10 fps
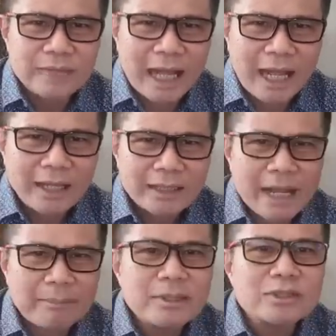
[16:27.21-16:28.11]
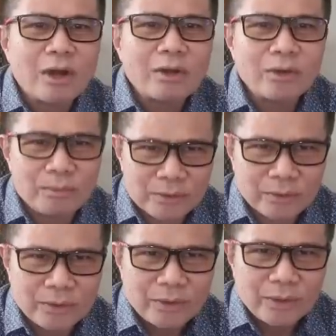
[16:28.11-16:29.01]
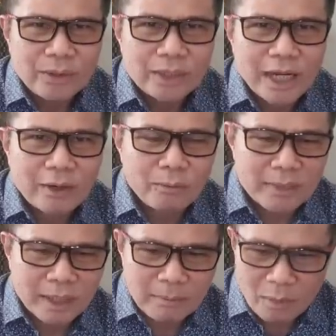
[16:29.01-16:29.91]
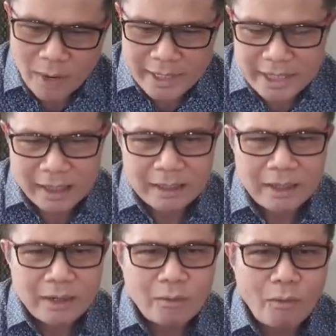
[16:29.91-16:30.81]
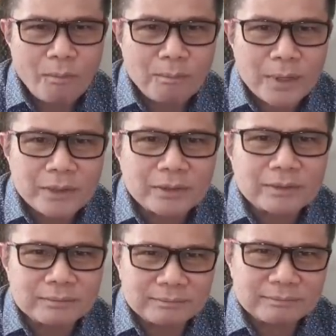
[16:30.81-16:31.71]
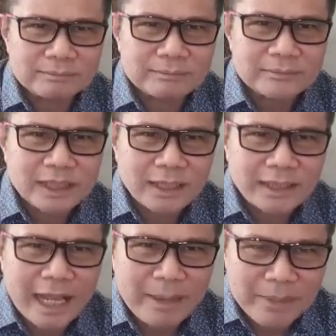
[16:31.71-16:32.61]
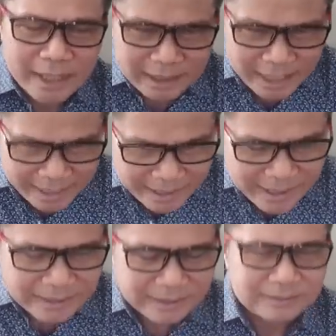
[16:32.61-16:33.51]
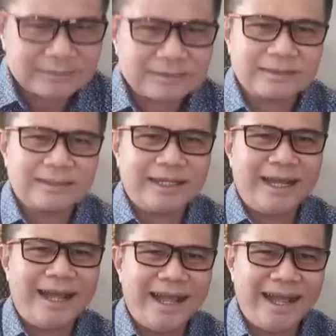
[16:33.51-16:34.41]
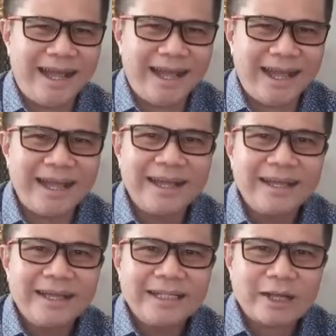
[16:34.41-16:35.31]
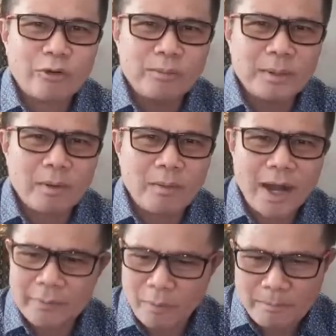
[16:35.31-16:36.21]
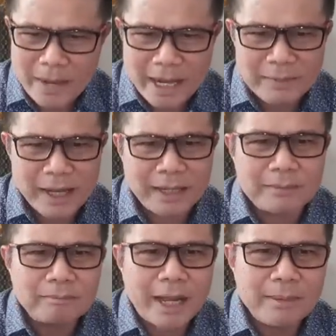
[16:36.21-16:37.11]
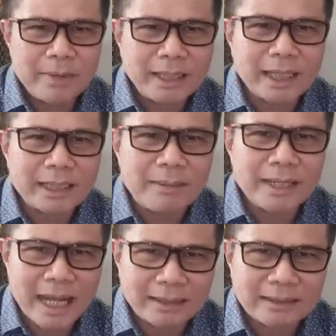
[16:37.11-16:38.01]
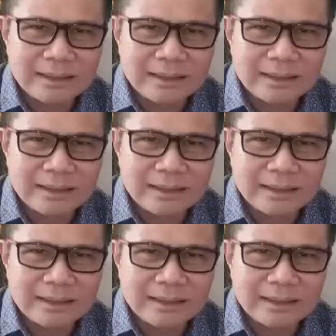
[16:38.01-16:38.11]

นะแตกเป็นสองกลุ่มอยู่นะกลุ่มหนึ่งบอกว่ายังอุ้มประยุทธ์แต่มีเงื่อนไขอ่าแต่กลุ่มหนึ่งบอกว่าเอ้ยผมไปเหมือนกันไปเหมือนกับธรรมนัส